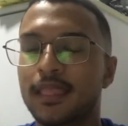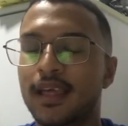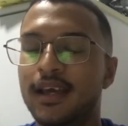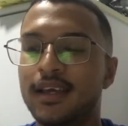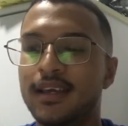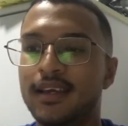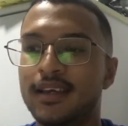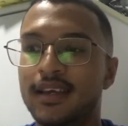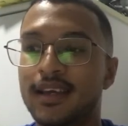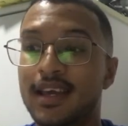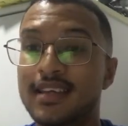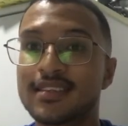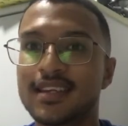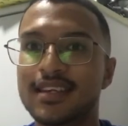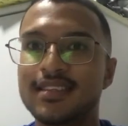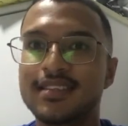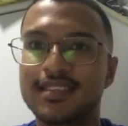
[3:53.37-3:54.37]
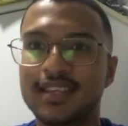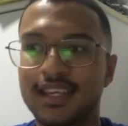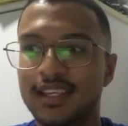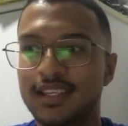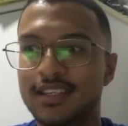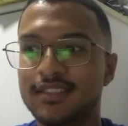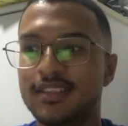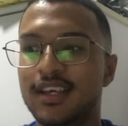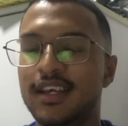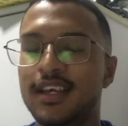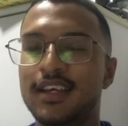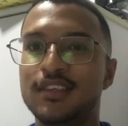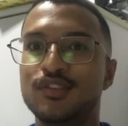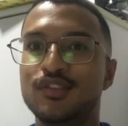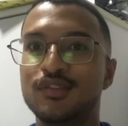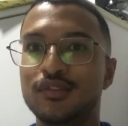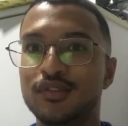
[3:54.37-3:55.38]
é, essas cenas né,
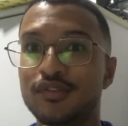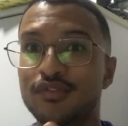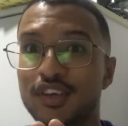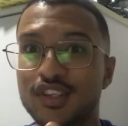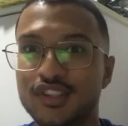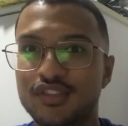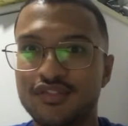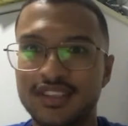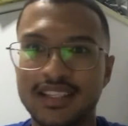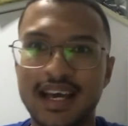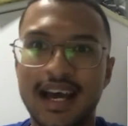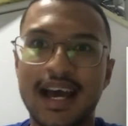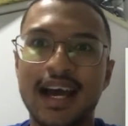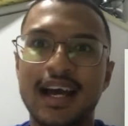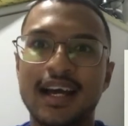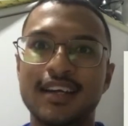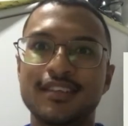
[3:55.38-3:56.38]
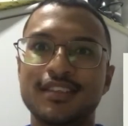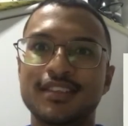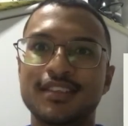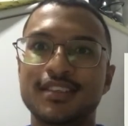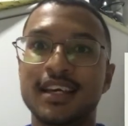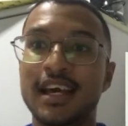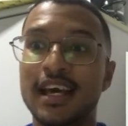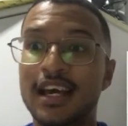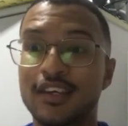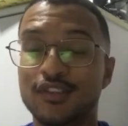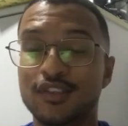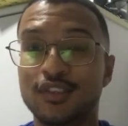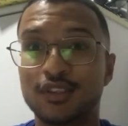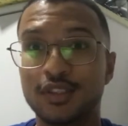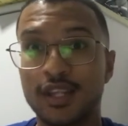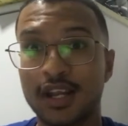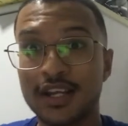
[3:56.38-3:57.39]
de, de, festividades, de
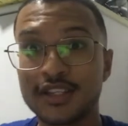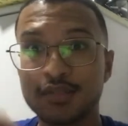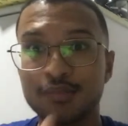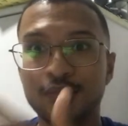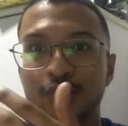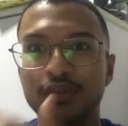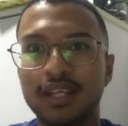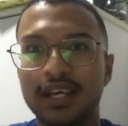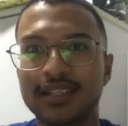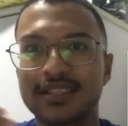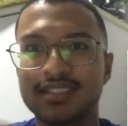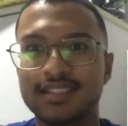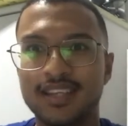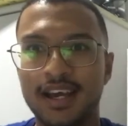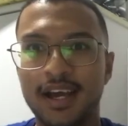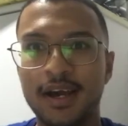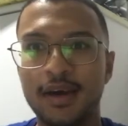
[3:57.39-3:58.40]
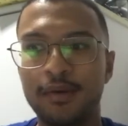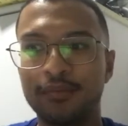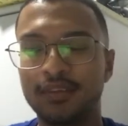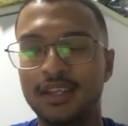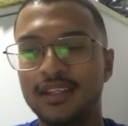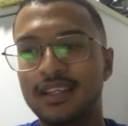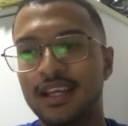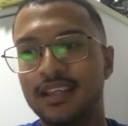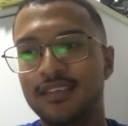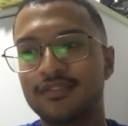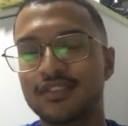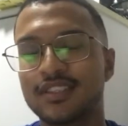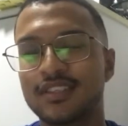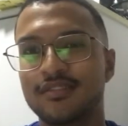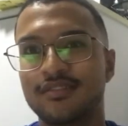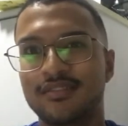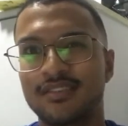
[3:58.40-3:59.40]
transmutação, né, dali
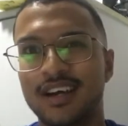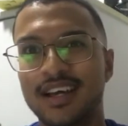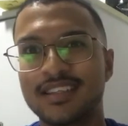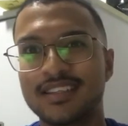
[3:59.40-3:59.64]
você vai